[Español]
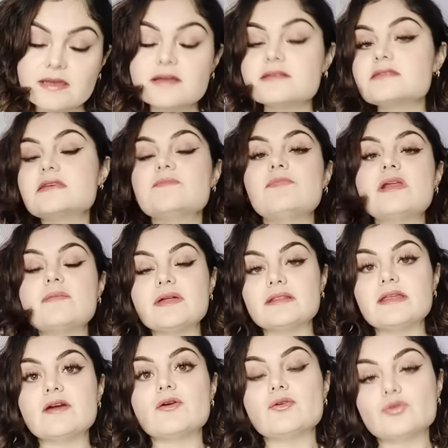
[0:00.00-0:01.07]

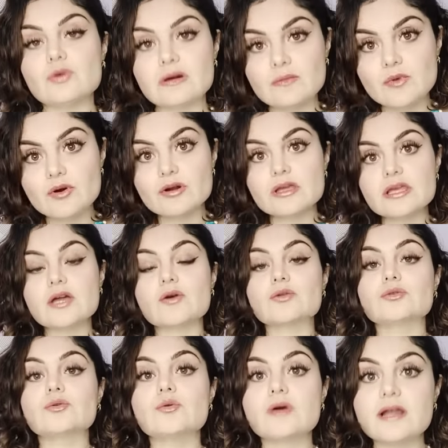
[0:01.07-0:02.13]
Simplemente con tu amor y
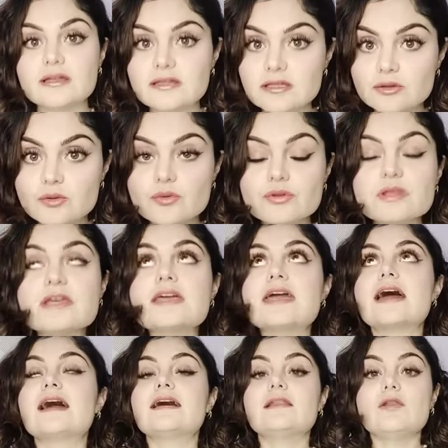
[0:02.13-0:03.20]
con tu gratitud y que
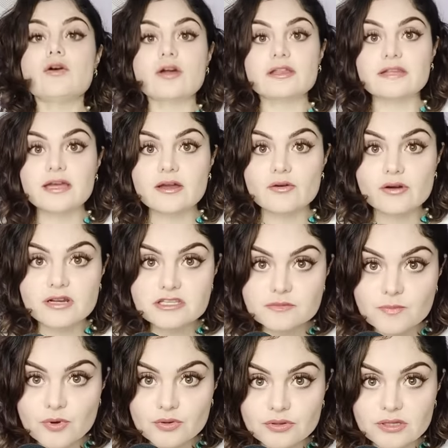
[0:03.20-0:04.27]
hagas lo que te
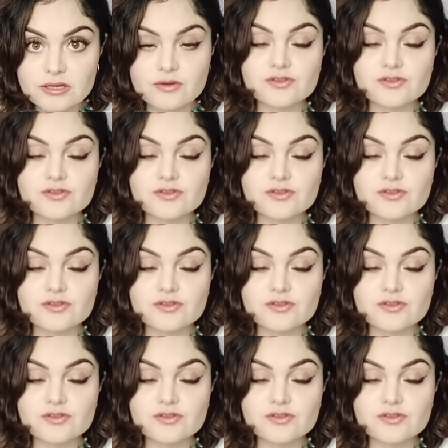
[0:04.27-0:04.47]
corresponde.